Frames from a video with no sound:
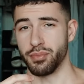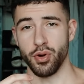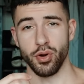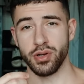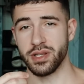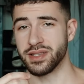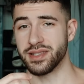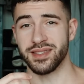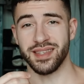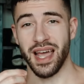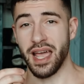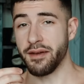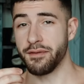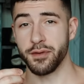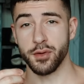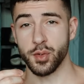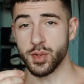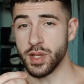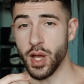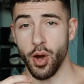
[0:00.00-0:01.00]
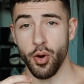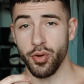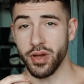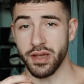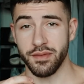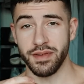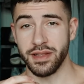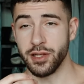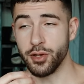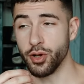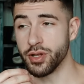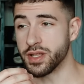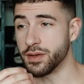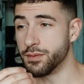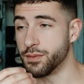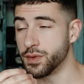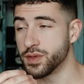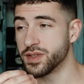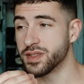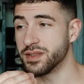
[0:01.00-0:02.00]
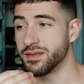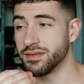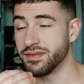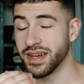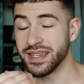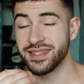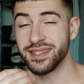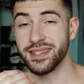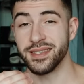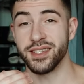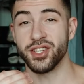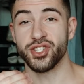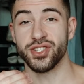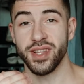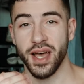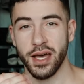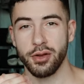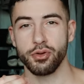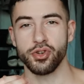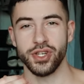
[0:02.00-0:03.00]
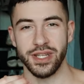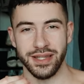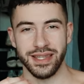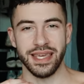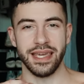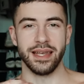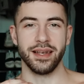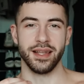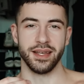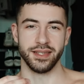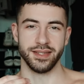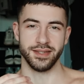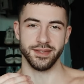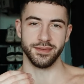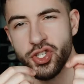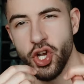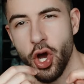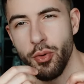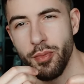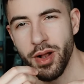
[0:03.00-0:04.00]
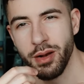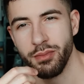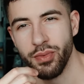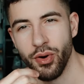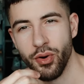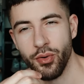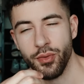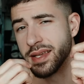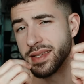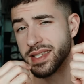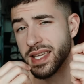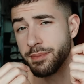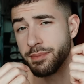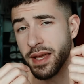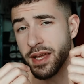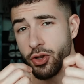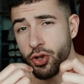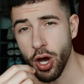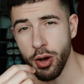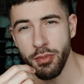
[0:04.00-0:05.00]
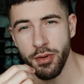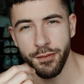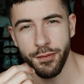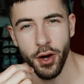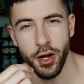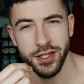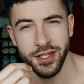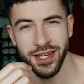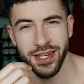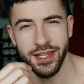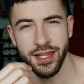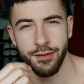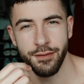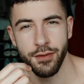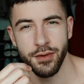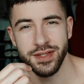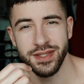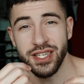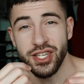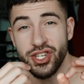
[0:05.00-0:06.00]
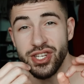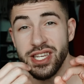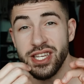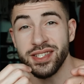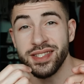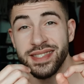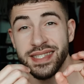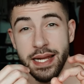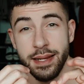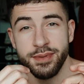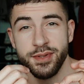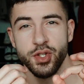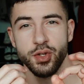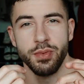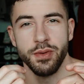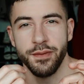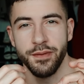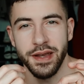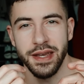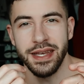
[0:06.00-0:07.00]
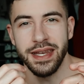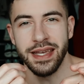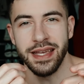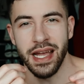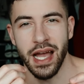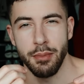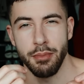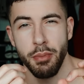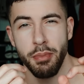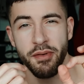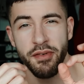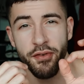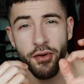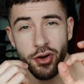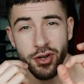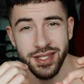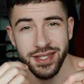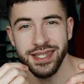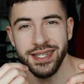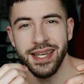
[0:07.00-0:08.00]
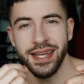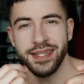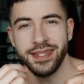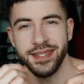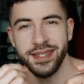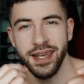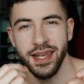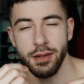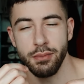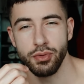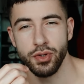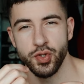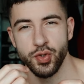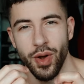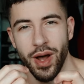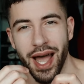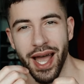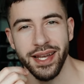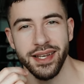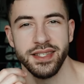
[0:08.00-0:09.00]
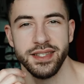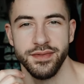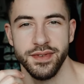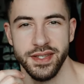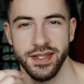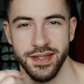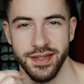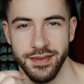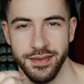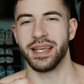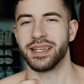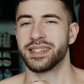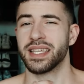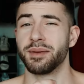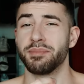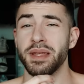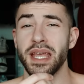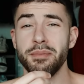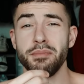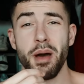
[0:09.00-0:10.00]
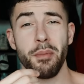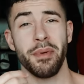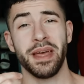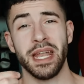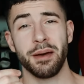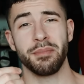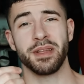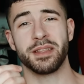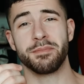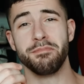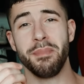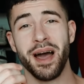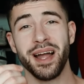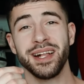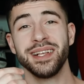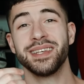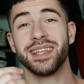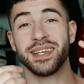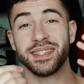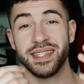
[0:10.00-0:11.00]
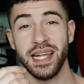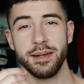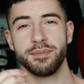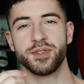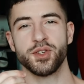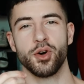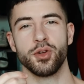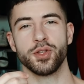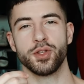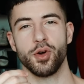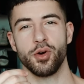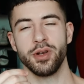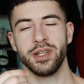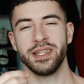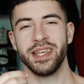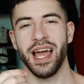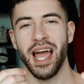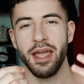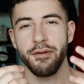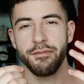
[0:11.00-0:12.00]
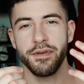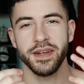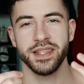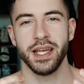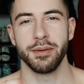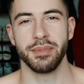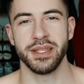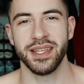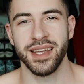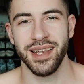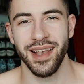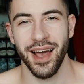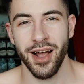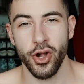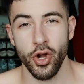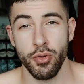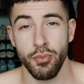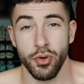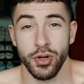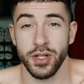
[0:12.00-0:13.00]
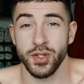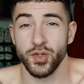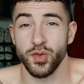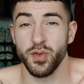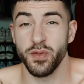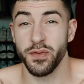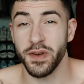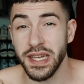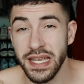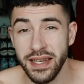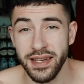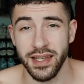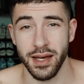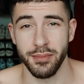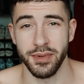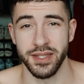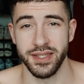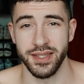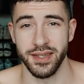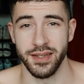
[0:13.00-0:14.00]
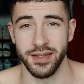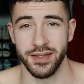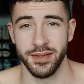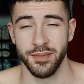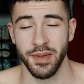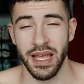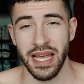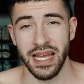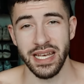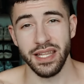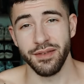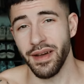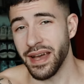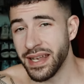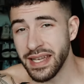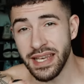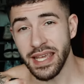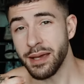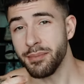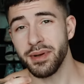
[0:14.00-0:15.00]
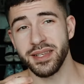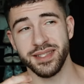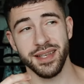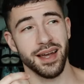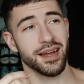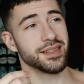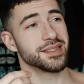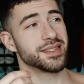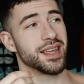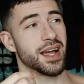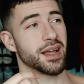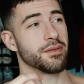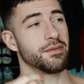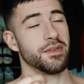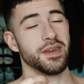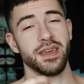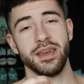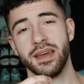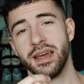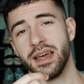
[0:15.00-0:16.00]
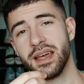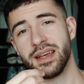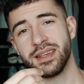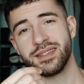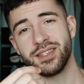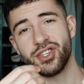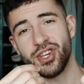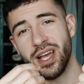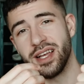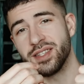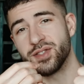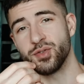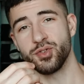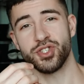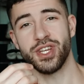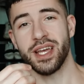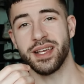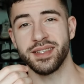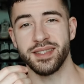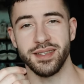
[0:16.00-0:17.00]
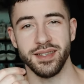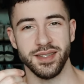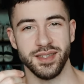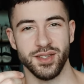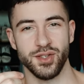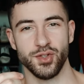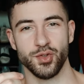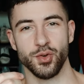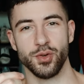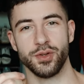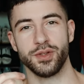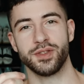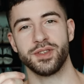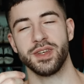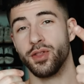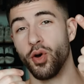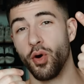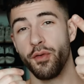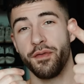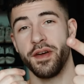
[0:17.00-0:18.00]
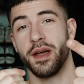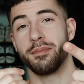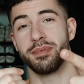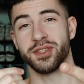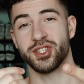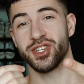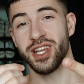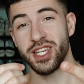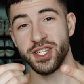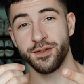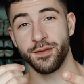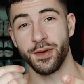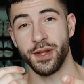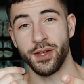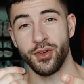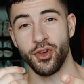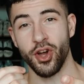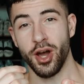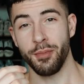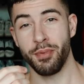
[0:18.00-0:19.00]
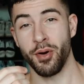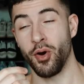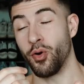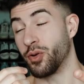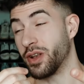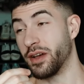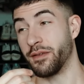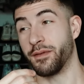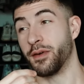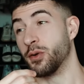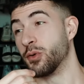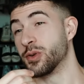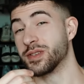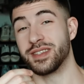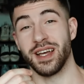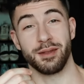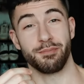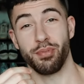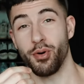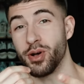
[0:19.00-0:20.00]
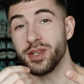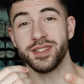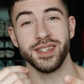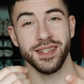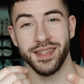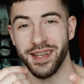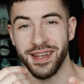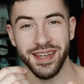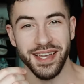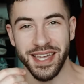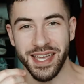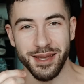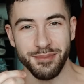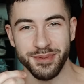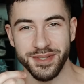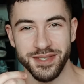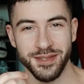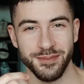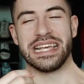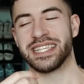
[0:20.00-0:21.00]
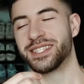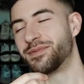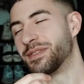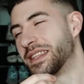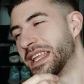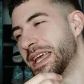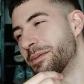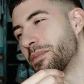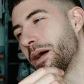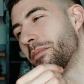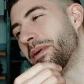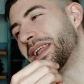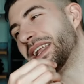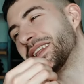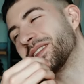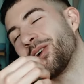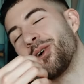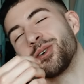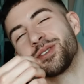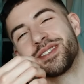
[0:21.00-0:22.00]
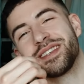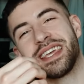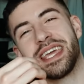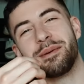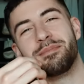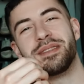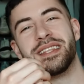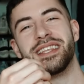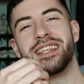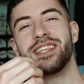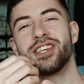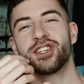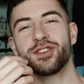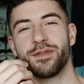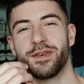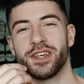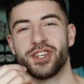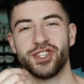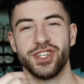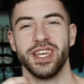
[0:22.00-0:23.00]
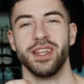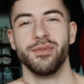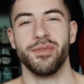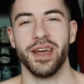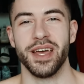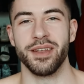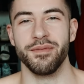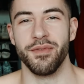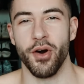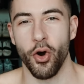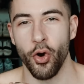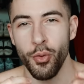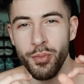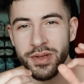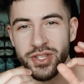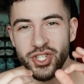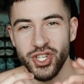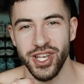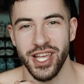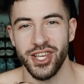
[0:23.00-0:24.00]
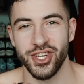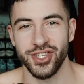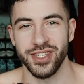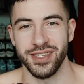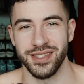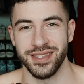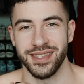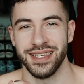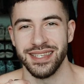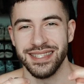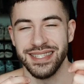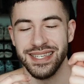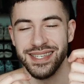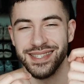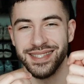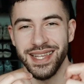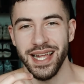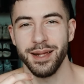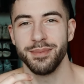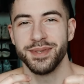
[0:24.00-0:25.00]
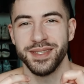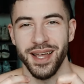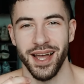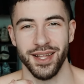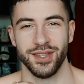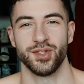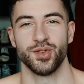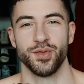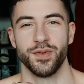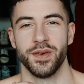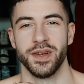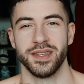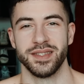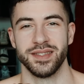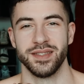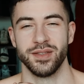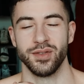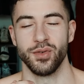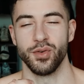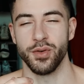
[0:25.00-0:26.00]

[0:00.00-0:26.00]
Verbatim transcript: Bro, das ist einfach nur traurig, wenn die Leute wüssten, was sie sich dadurch entgehen lassen. Schau mal, Bro. Es gibt enorme Vorteile davon, sich nicht selbst zu befriedigen, aber bevor ich sie dir erzähle, musst du eines wissen. Es gibt immer Männer mit mangelnder Selbstkontrolle, die einfach damit klarkommen oder zufrieden damit sind. Die werden dir immer Sachen sagen wie, sich ein zu Jackson ist gesund, NoFap ist schlecht für den Körper oder verursacht Prostatakrebs. Es wird immer Männer draußen geben, die nicht verstehen werden, warum es schlecht ist, sich selbst anzufassen.